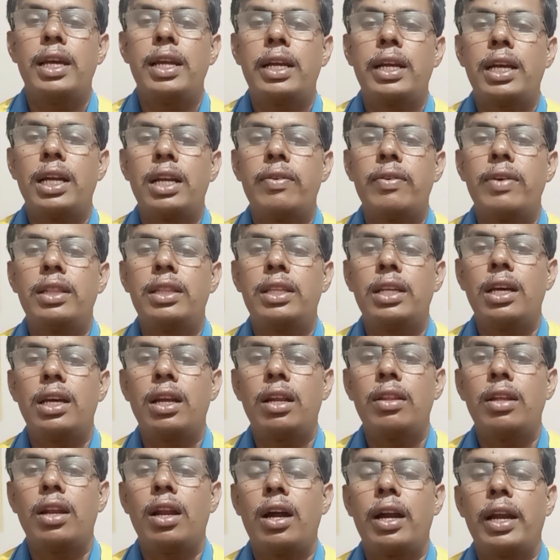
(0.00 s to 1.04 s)
ஏற்கனவே
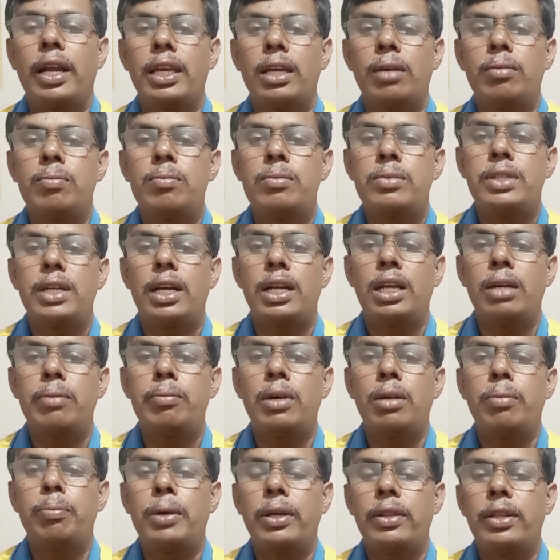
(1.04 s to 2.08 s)
தேர்தல் ஆணையம்
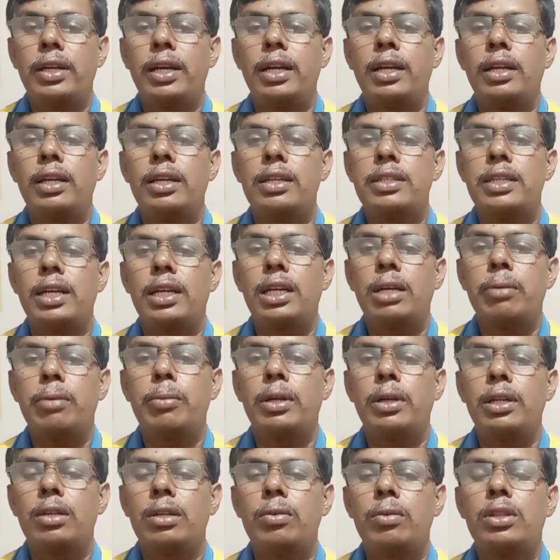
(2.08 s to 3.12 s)
செப்டம்பர் பதினெட்டு
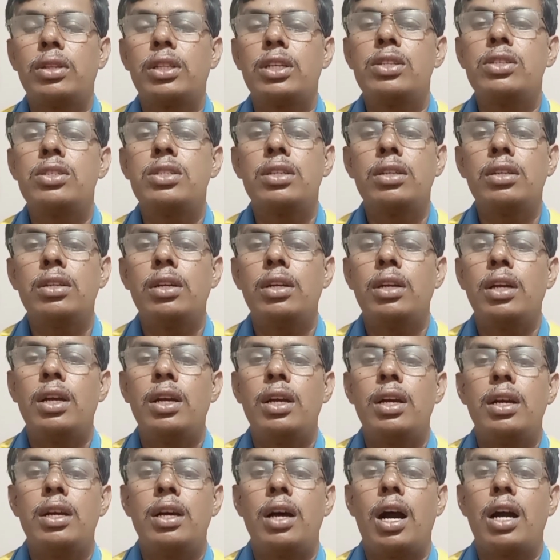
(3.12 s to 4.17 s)
செப்டம்பர் இருபத்தஞ்சு
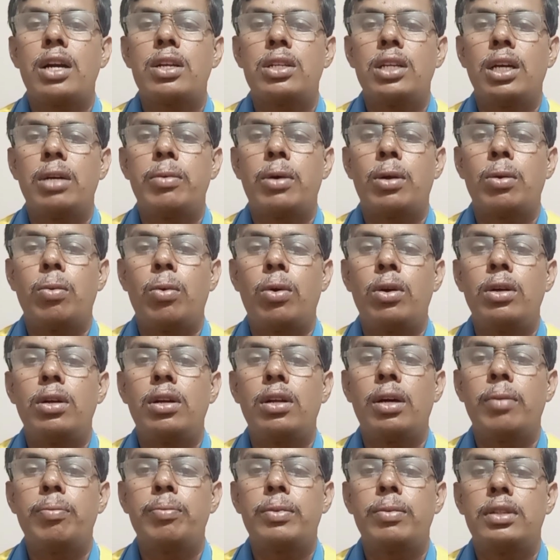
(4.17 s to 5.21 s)
அக்டோபர்
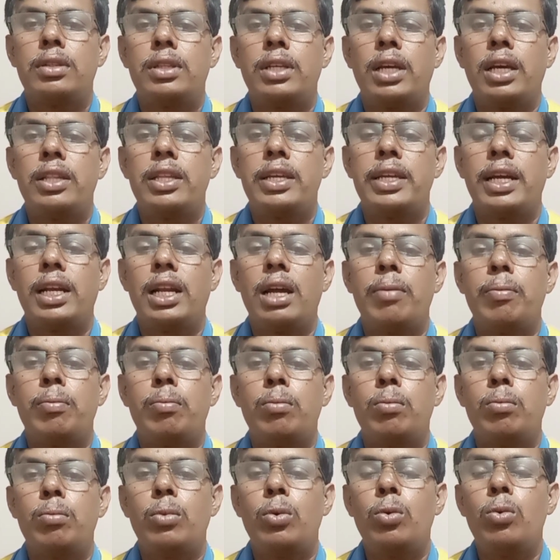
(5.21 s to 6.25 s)
ஒன்றாம் தேதி என
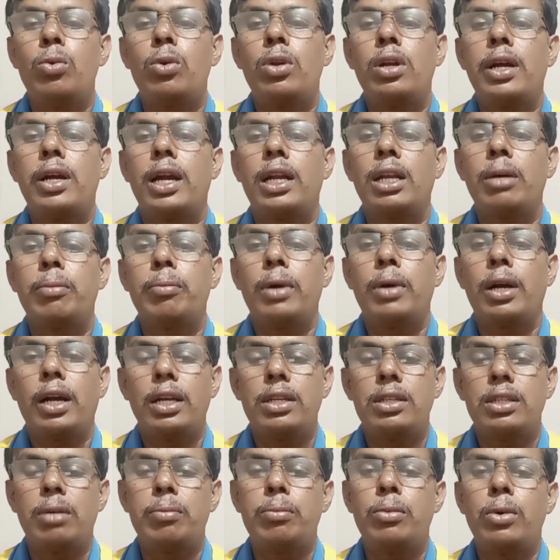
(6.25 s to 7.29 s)
மூன்று
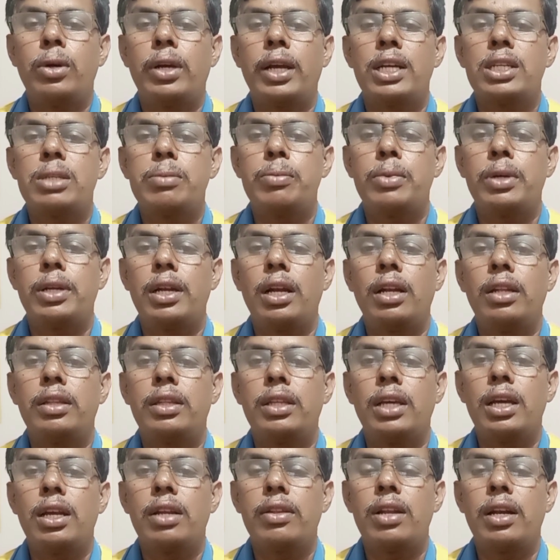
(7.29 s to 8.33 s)
கட்டமாக ஜம்மு காஷ்மீரில்
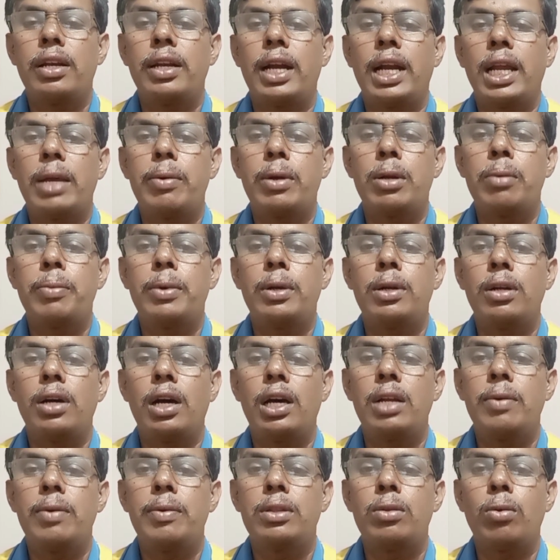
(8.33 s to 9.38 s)
தேர்தல் நடைபெறும்
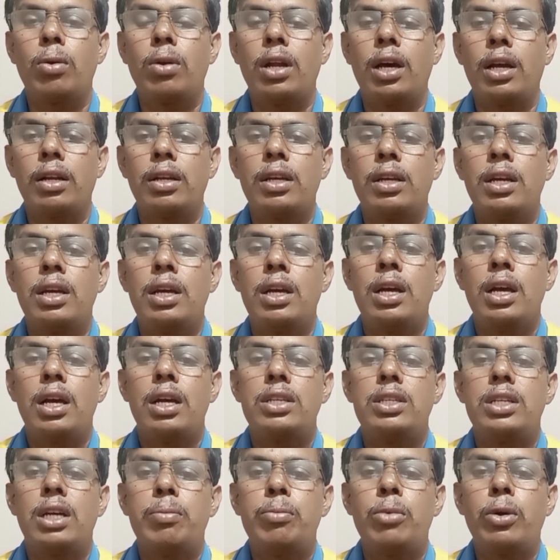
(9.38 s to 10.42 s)
என
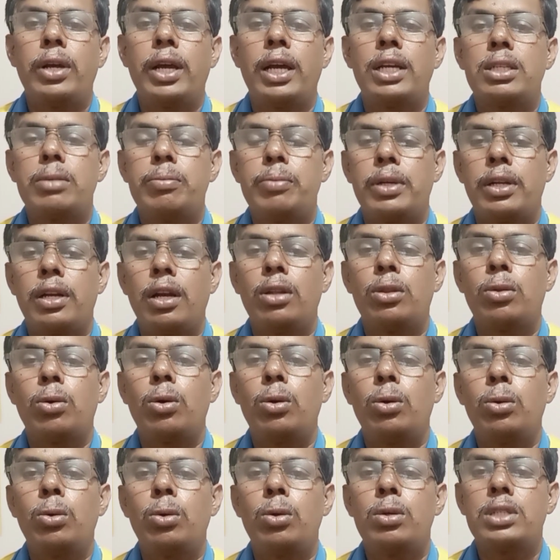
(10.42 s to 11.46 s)
ஏற்கனவே
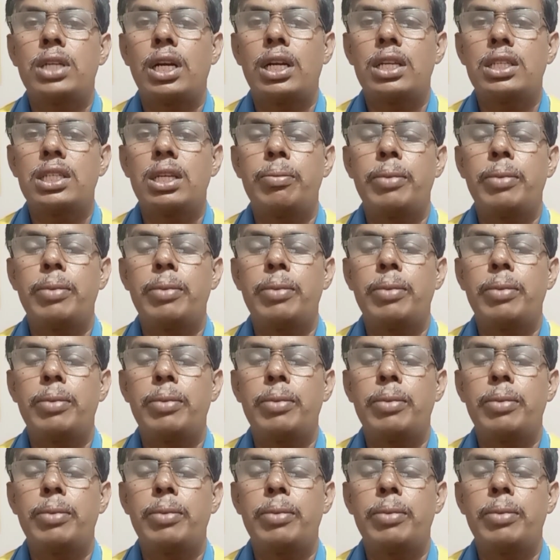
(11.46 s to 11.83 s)
அறிவிக்கப்பட்டுள்ளது